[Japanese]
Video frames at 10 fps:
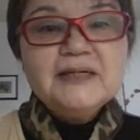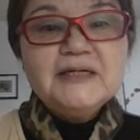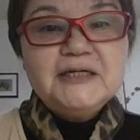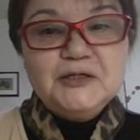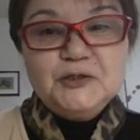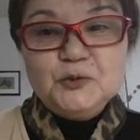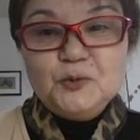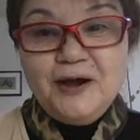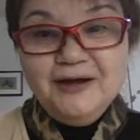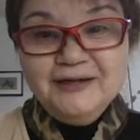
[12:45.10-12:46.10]
Here you
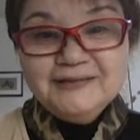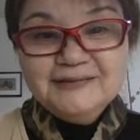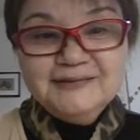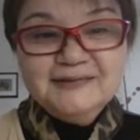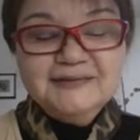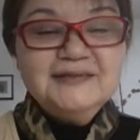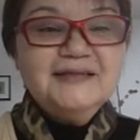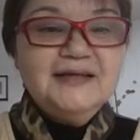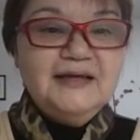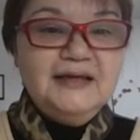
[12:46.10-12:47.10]
are.
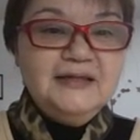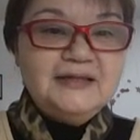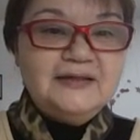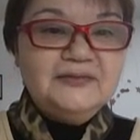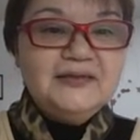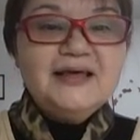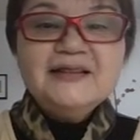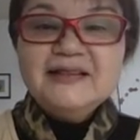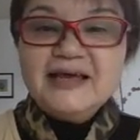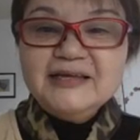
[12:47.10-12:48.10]
A さん、
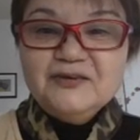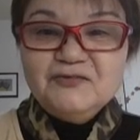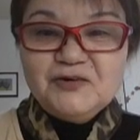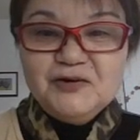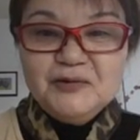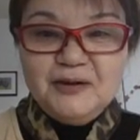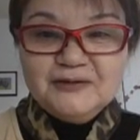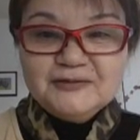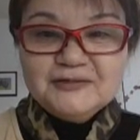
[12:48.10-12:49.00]
Thank you very much.